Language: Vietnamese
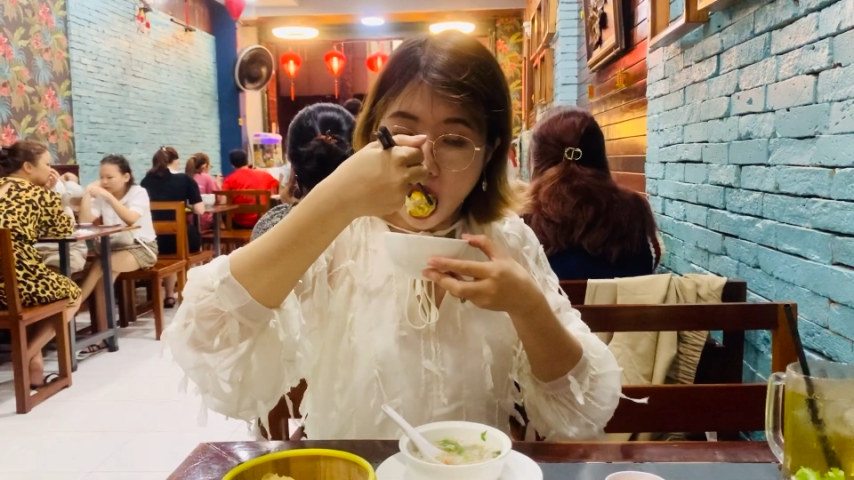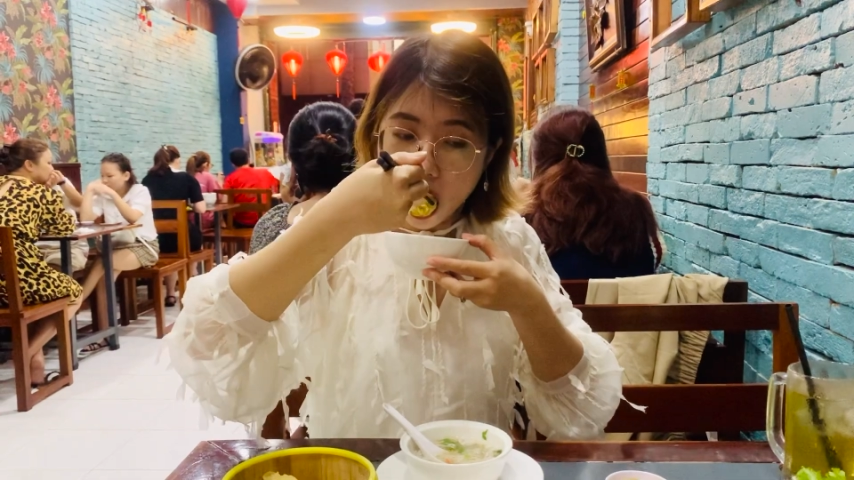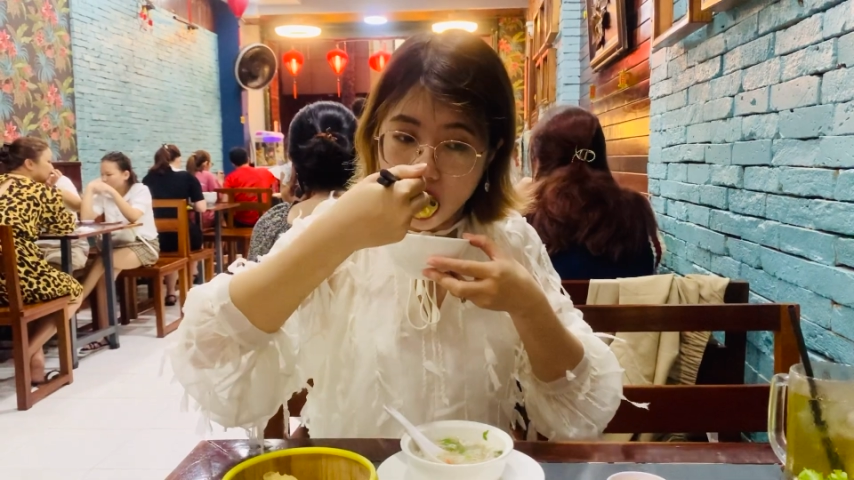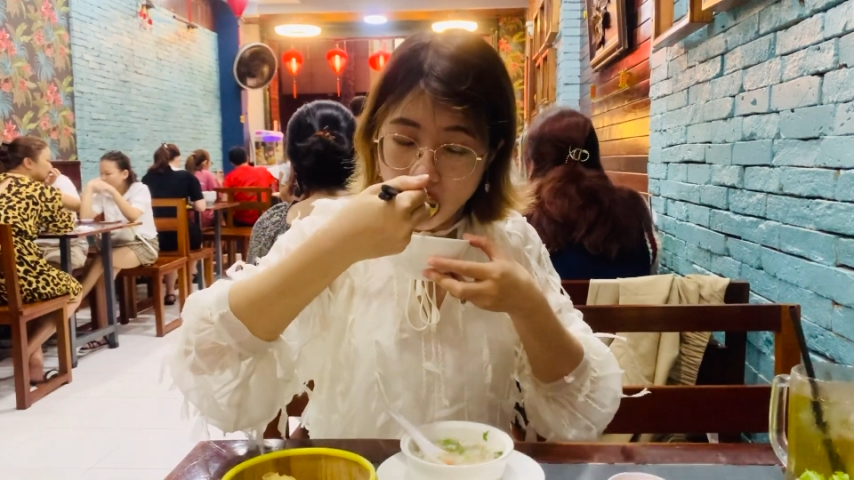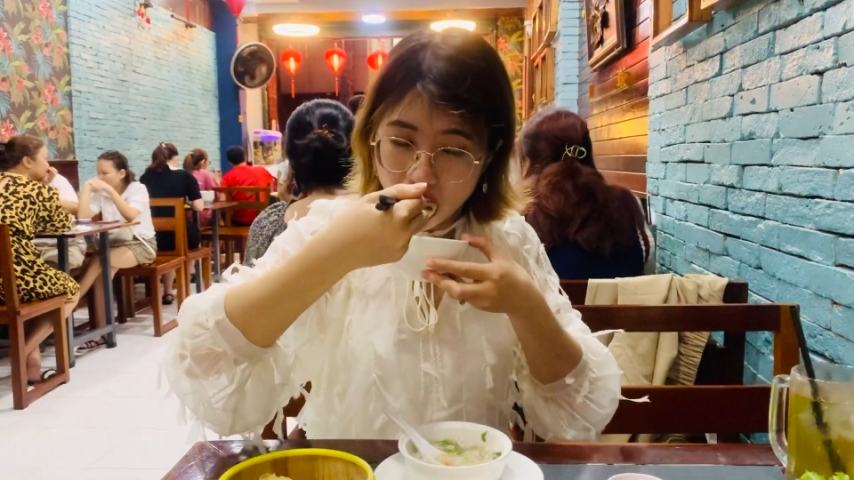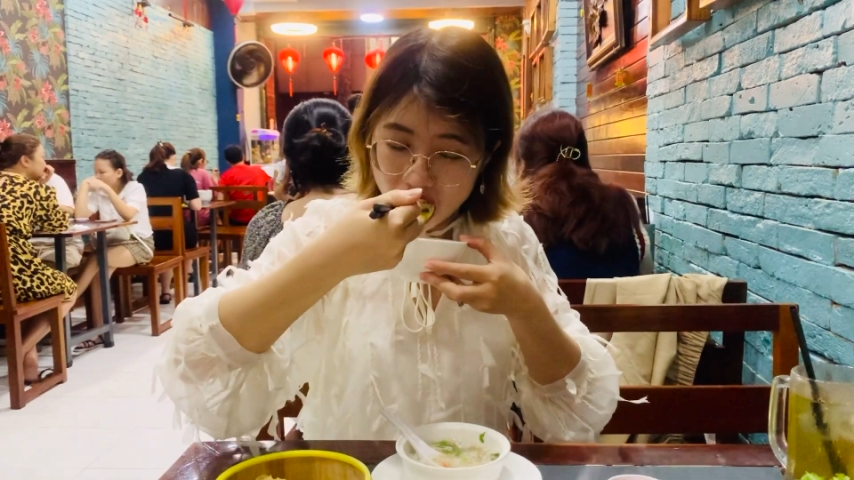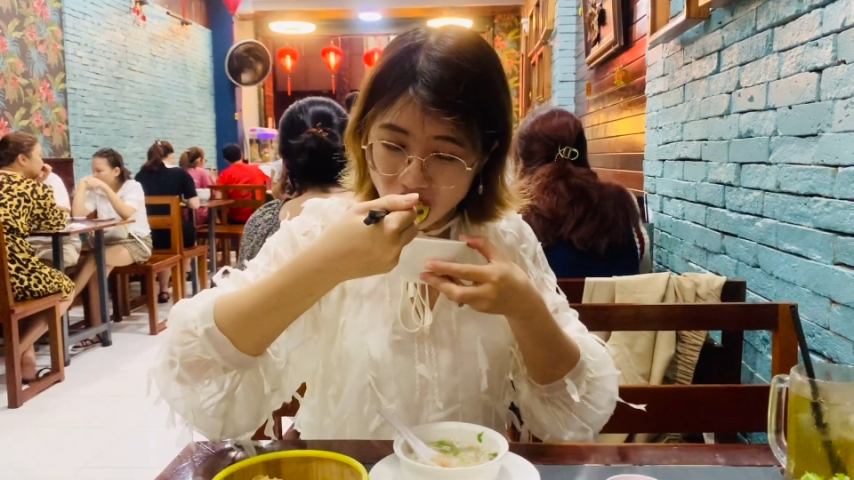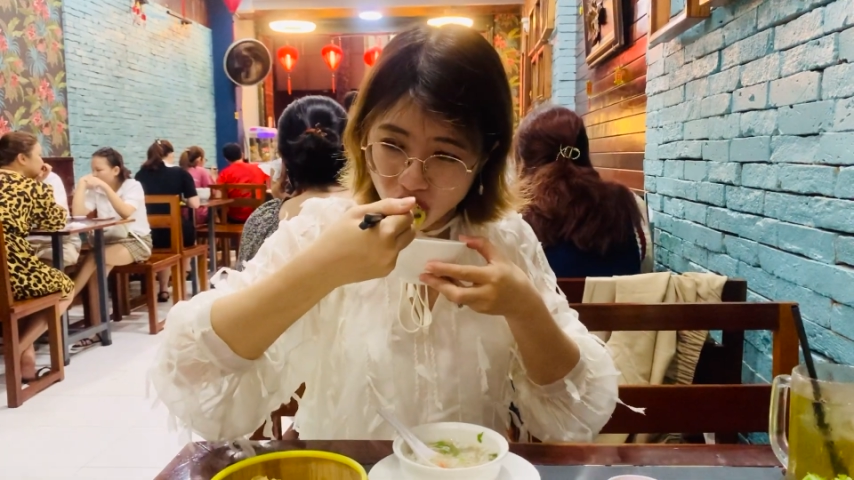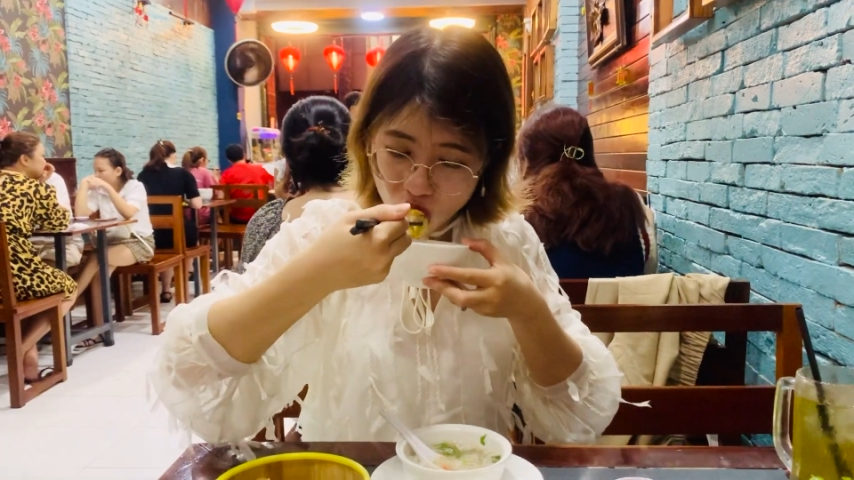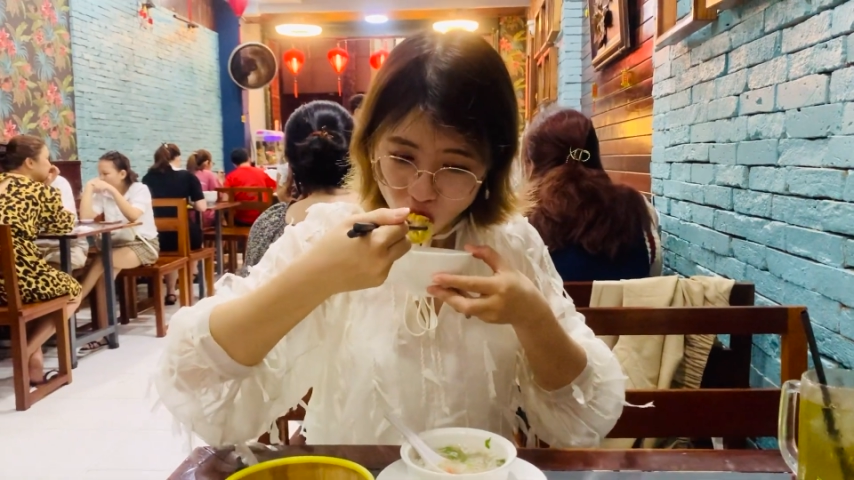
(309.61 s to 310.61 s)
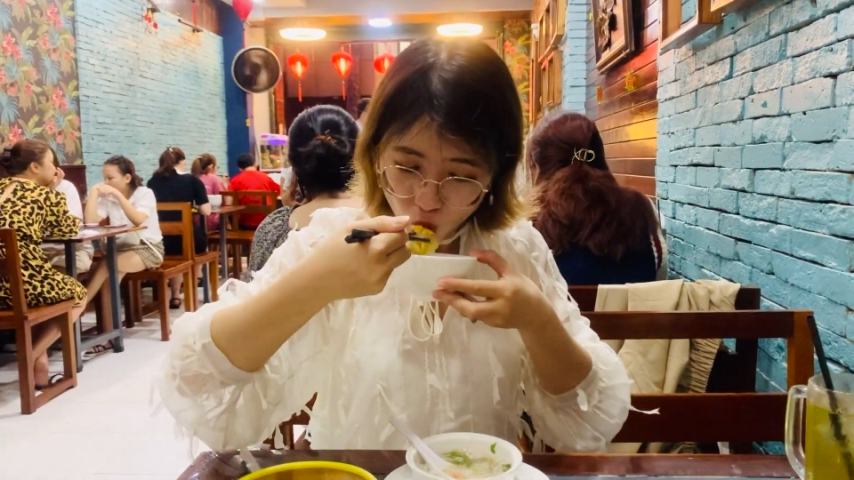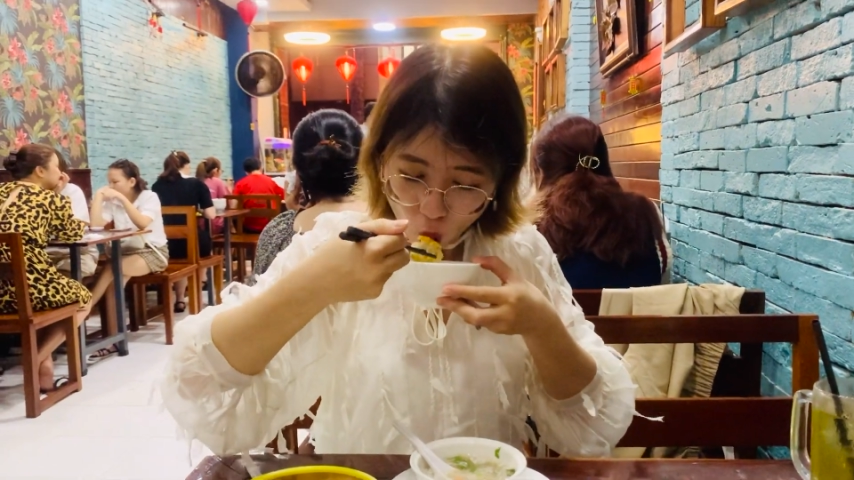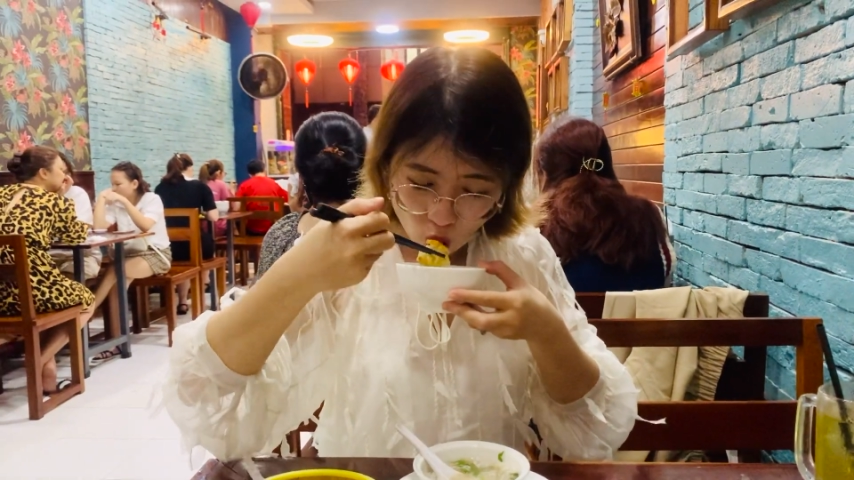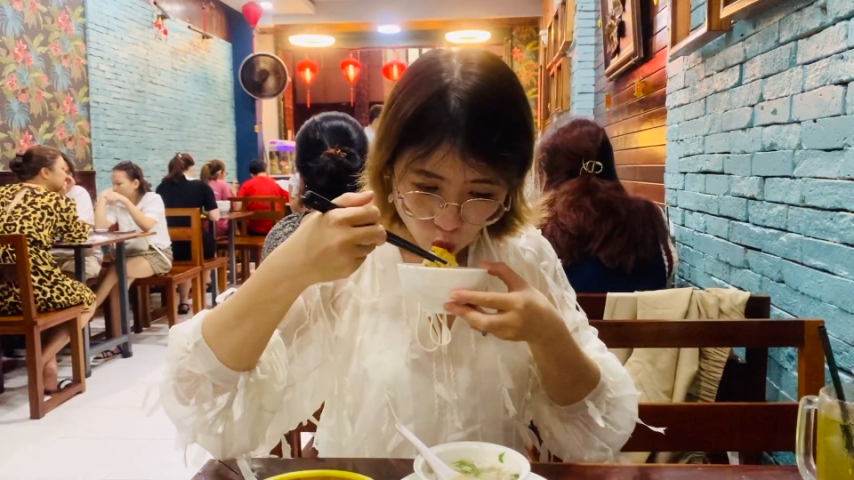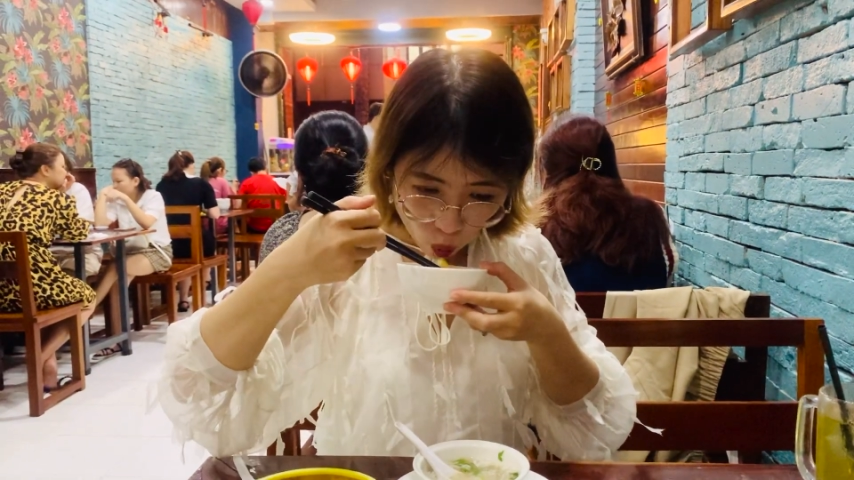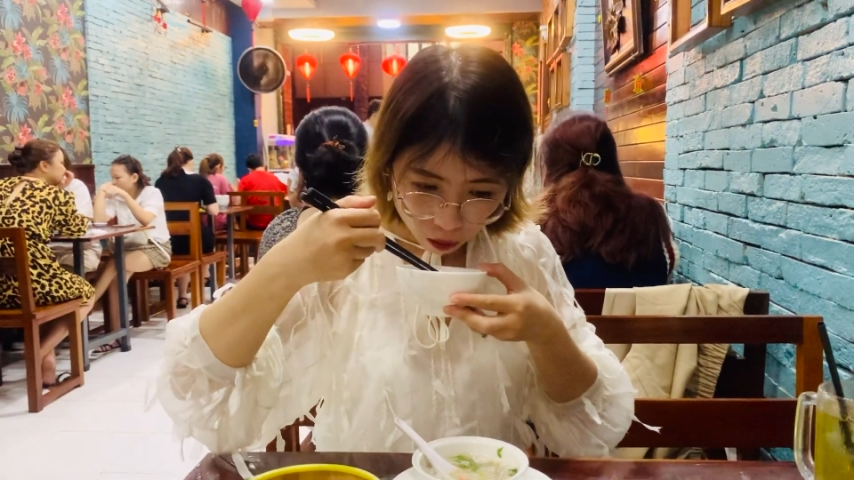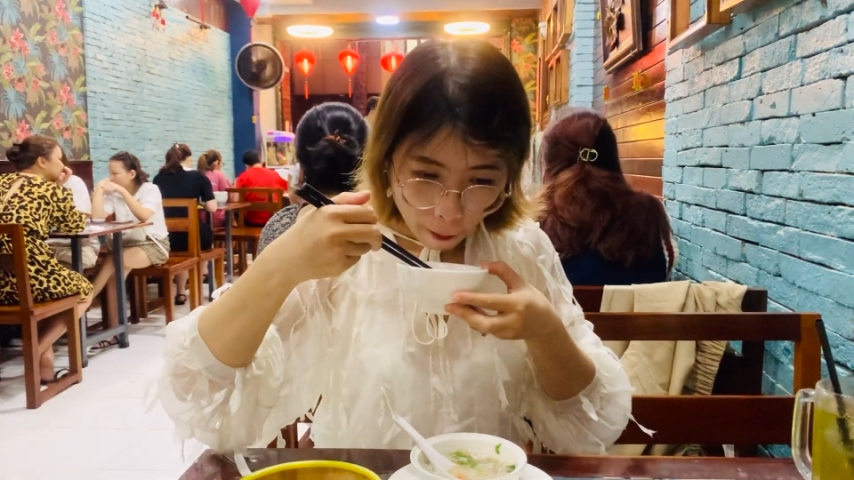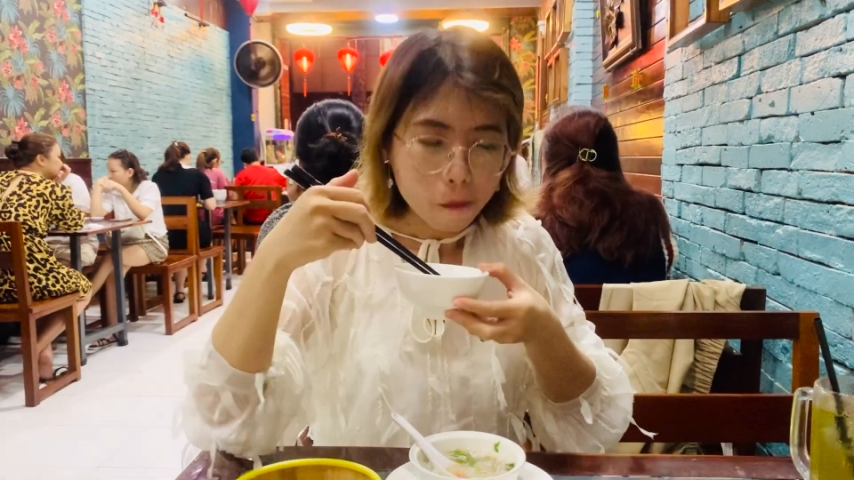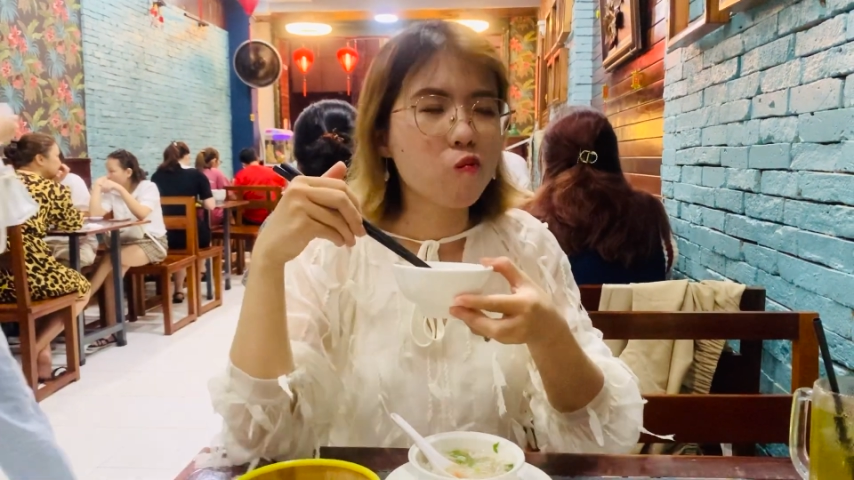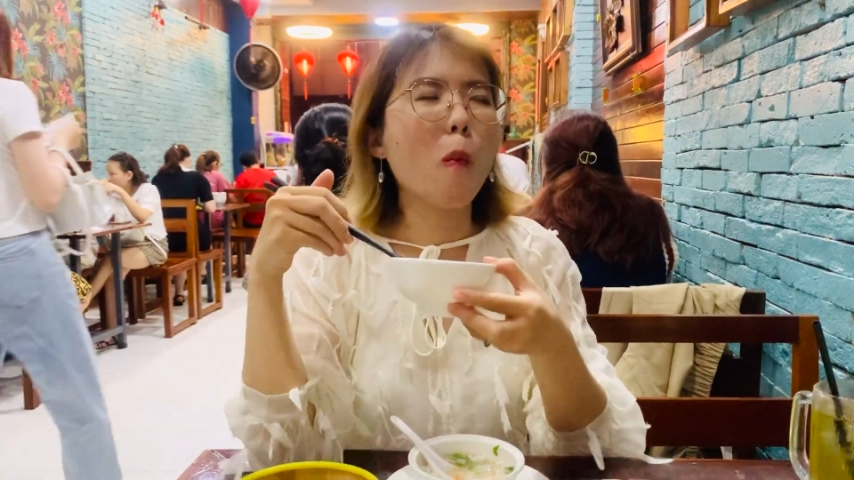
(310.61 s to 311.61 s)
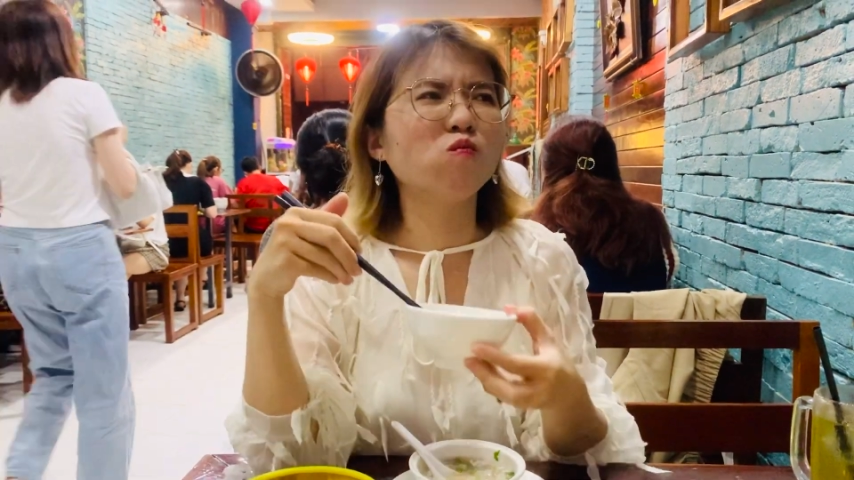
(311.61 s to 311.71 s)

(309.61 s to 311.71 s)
Nhưng mà thật sự là cái mùi trứng muối nó thơm thiệt,